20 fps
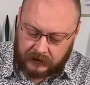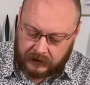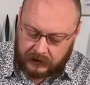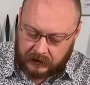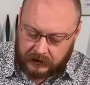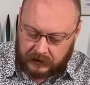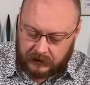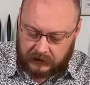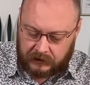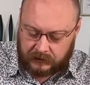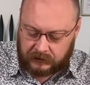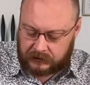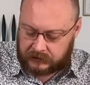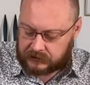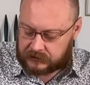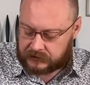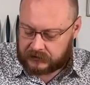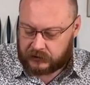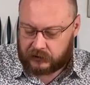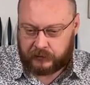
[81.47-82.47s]
И
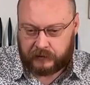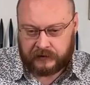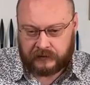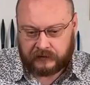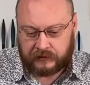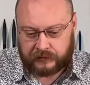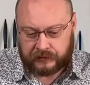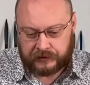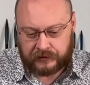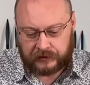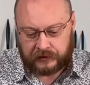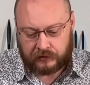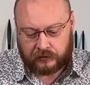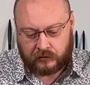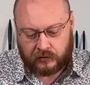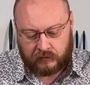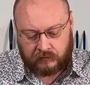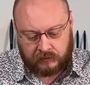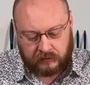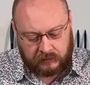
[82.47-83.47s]
с алюминиевым
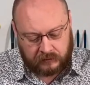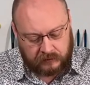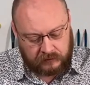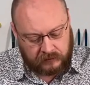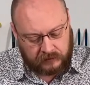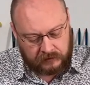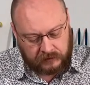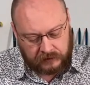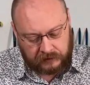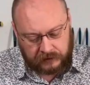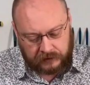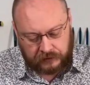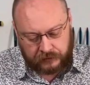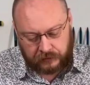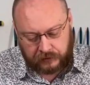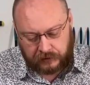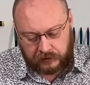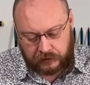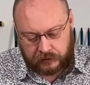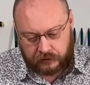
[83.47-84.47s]
черенком, эта
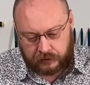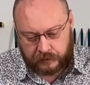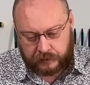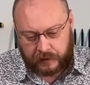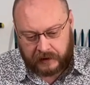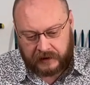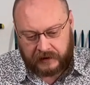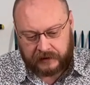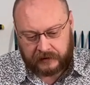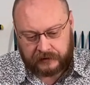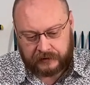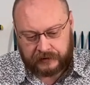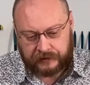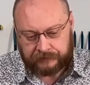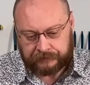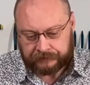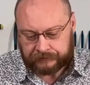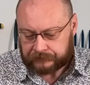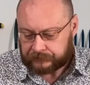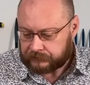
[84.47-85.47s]
щетка чуть полегче,
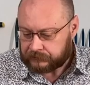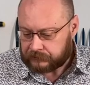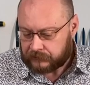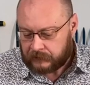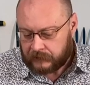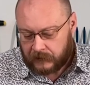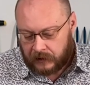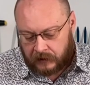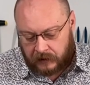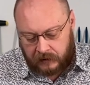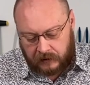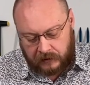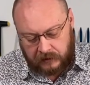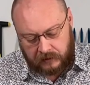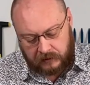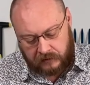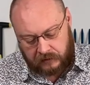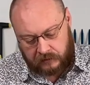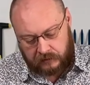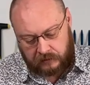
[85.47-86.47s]

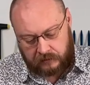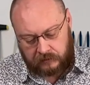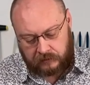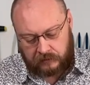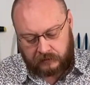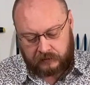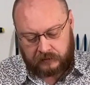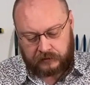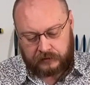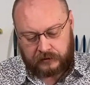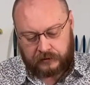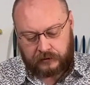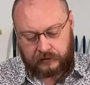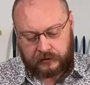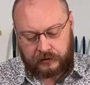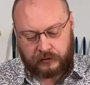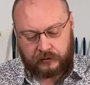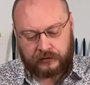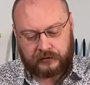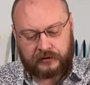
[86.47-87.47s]
а,
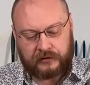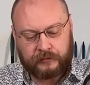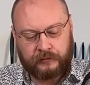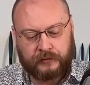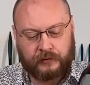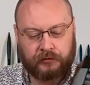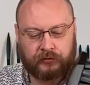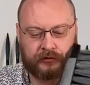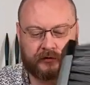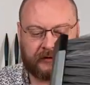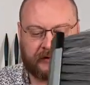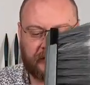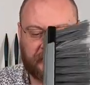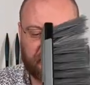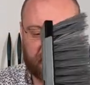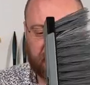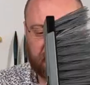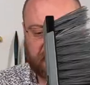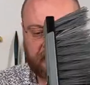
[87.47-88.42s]
Щетки очень прочные.